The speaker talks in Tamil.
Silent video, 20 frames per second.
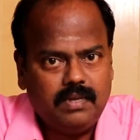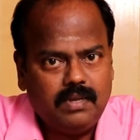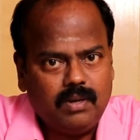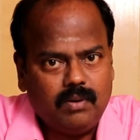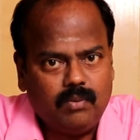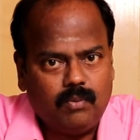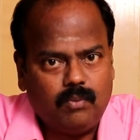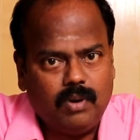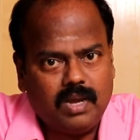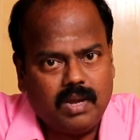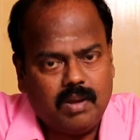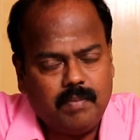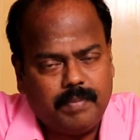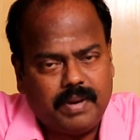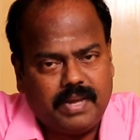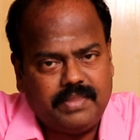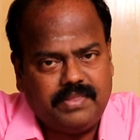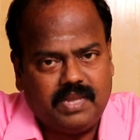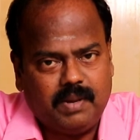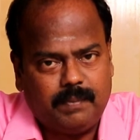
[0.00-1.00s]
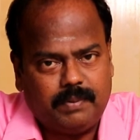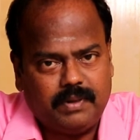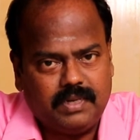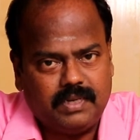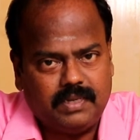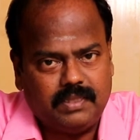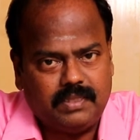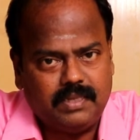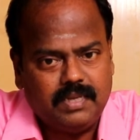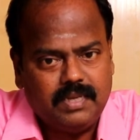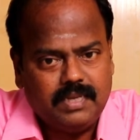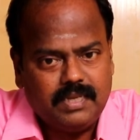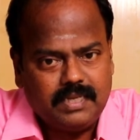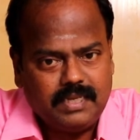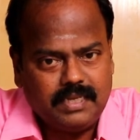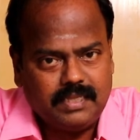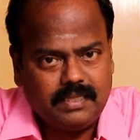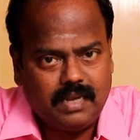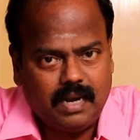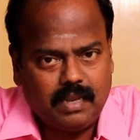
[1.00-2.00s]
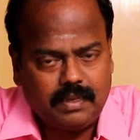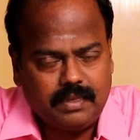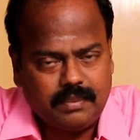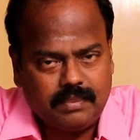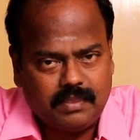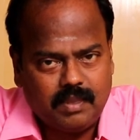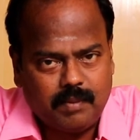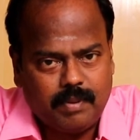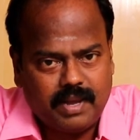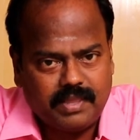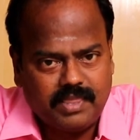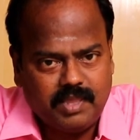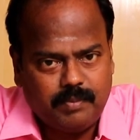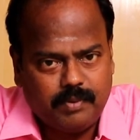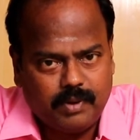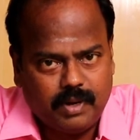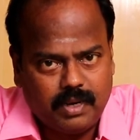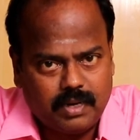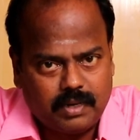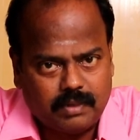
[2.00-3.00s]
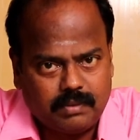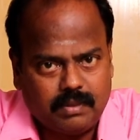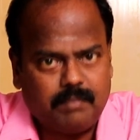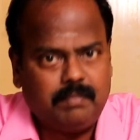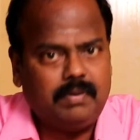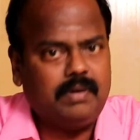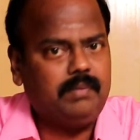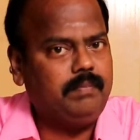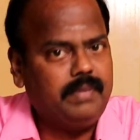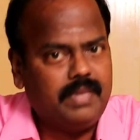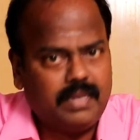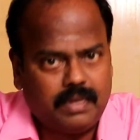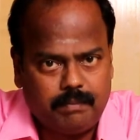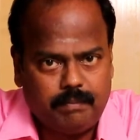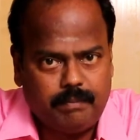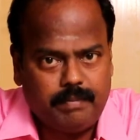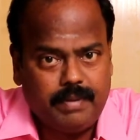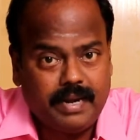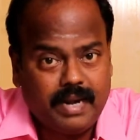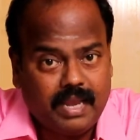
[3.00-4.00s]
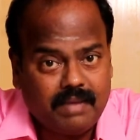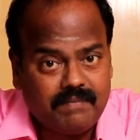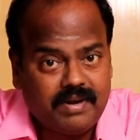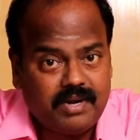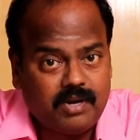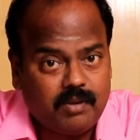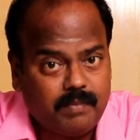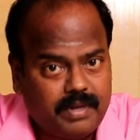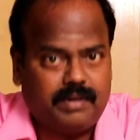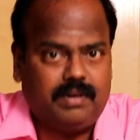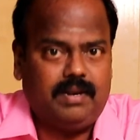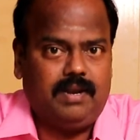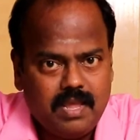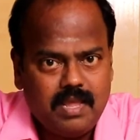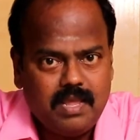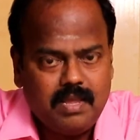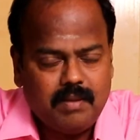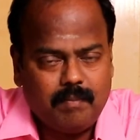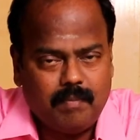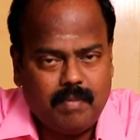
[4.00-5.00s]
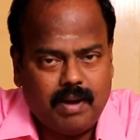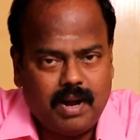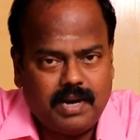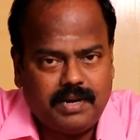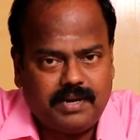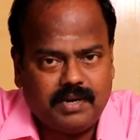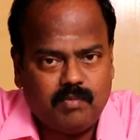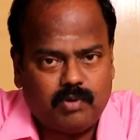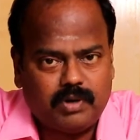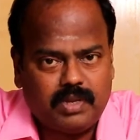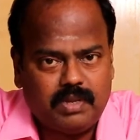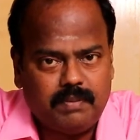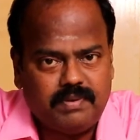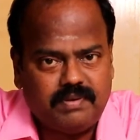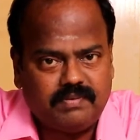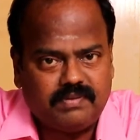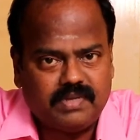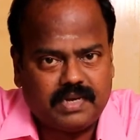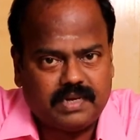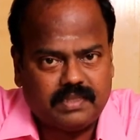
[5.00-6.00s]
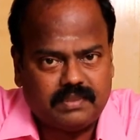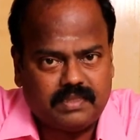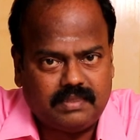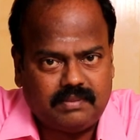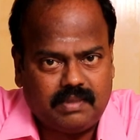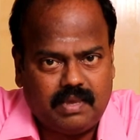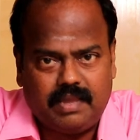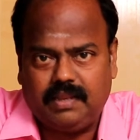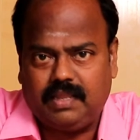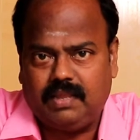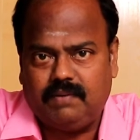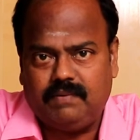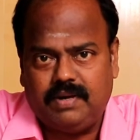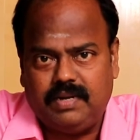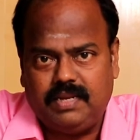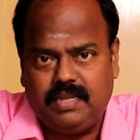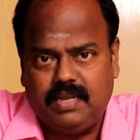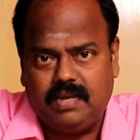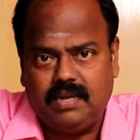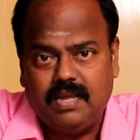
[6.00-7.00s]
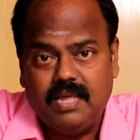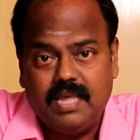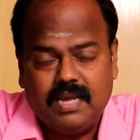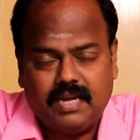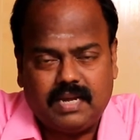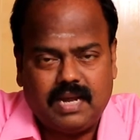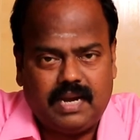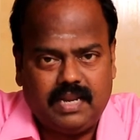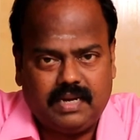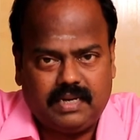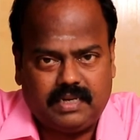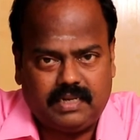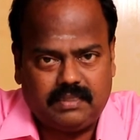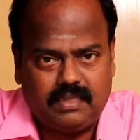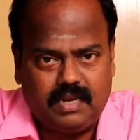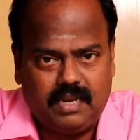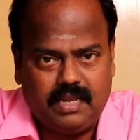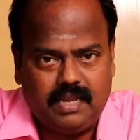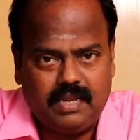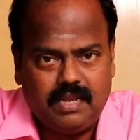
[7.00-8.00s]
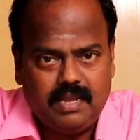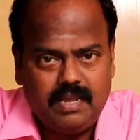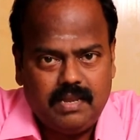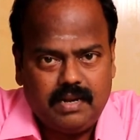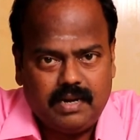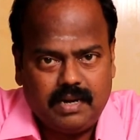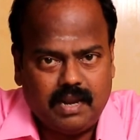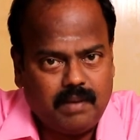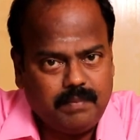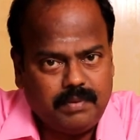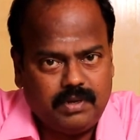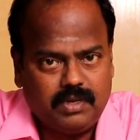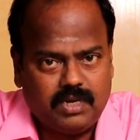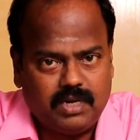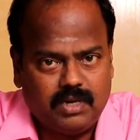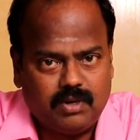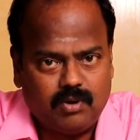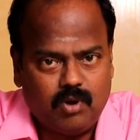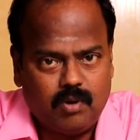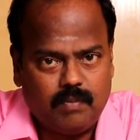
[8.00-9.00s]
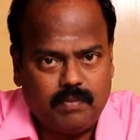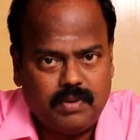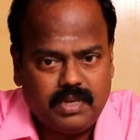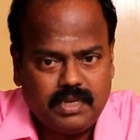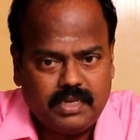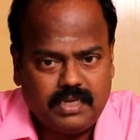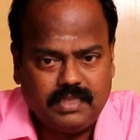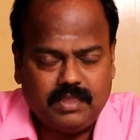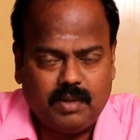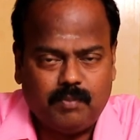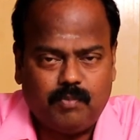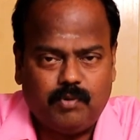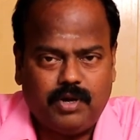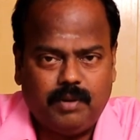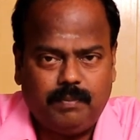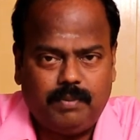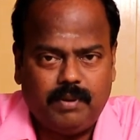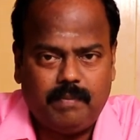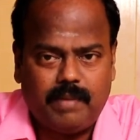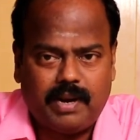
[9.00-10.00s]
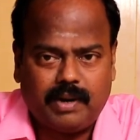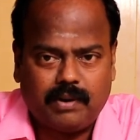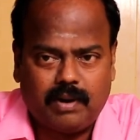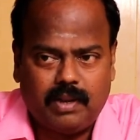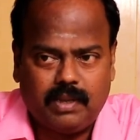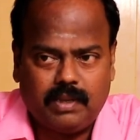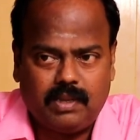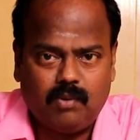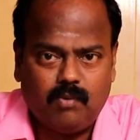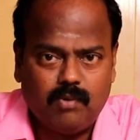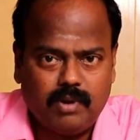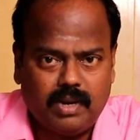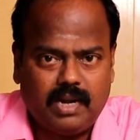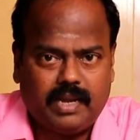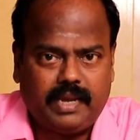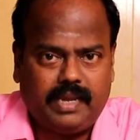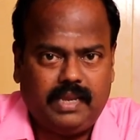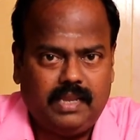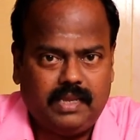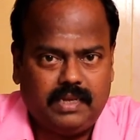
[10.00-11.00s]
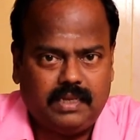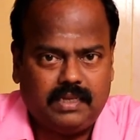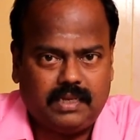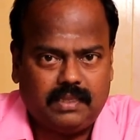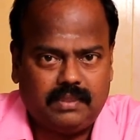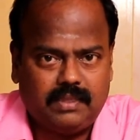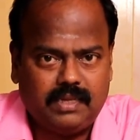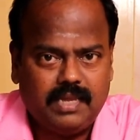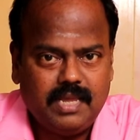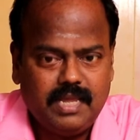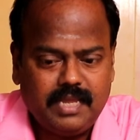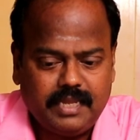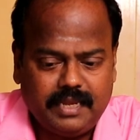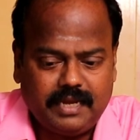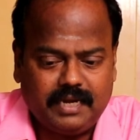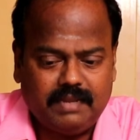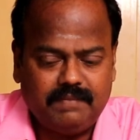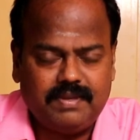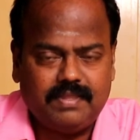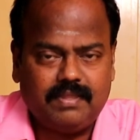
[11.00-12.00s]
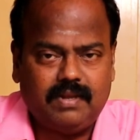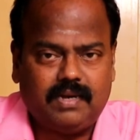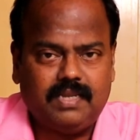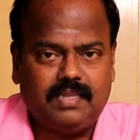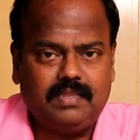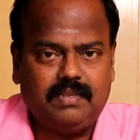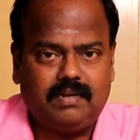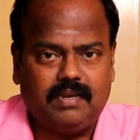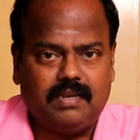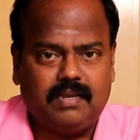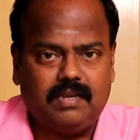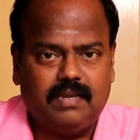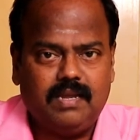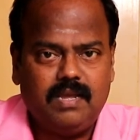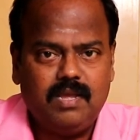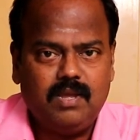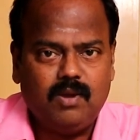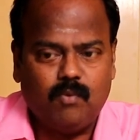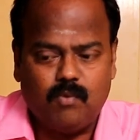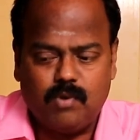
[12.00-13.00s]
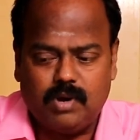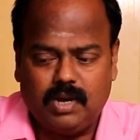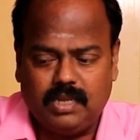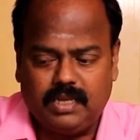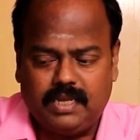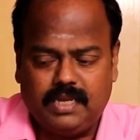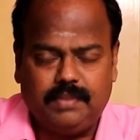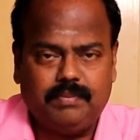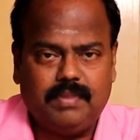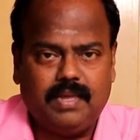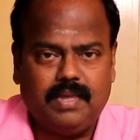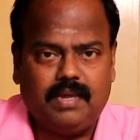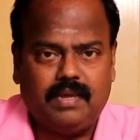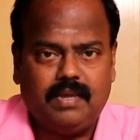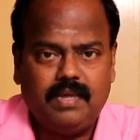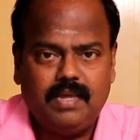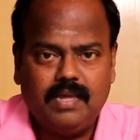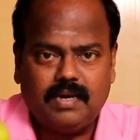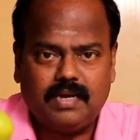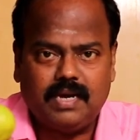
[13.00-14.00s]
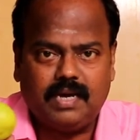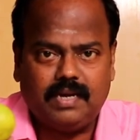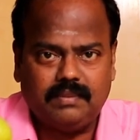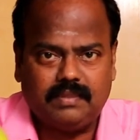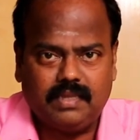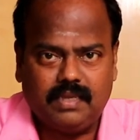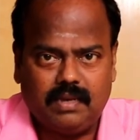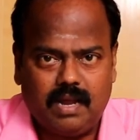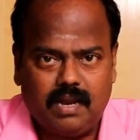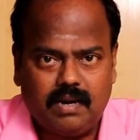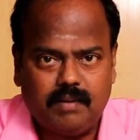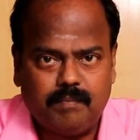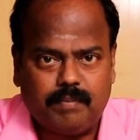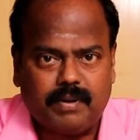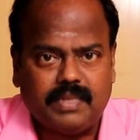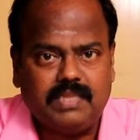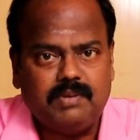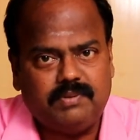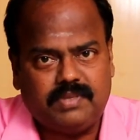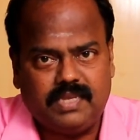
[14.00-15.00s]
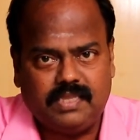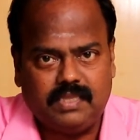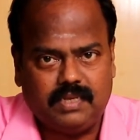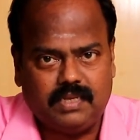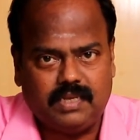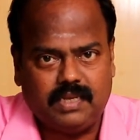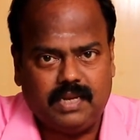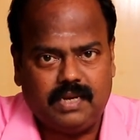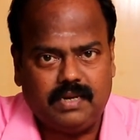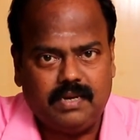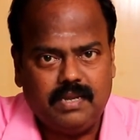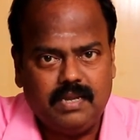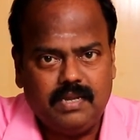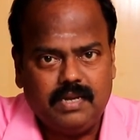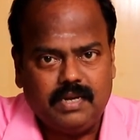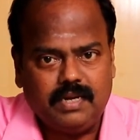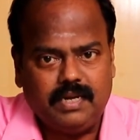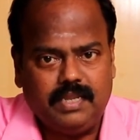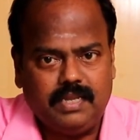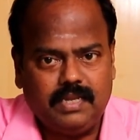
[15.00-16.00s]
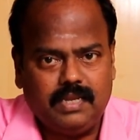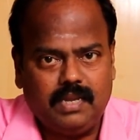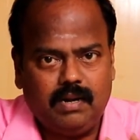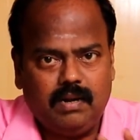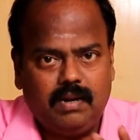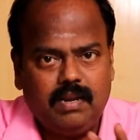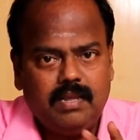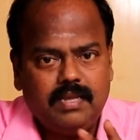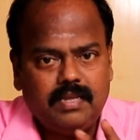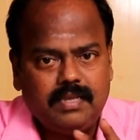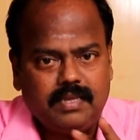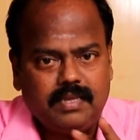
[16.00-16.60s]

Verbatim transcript: உலகம் பாதிக்கப்படுகிறது இதில் இந்த இருந்தால் மீற மீள வேண்டும் என்றால் மாற்று முறை மின்சாரத்தை தயாரிக்க வேண்டிய காலகட்டத்திலே நாம் இருக்கின்றோம் இந்த பொறுப்பு மாணவராகிய உங்கள் கையில் இருக்கிறது எனவே தான் இன்று உங்களுக்கு இந்த கருத்தை நான் பதிவு செய்திருக்கிறேன் நீங்கள் இது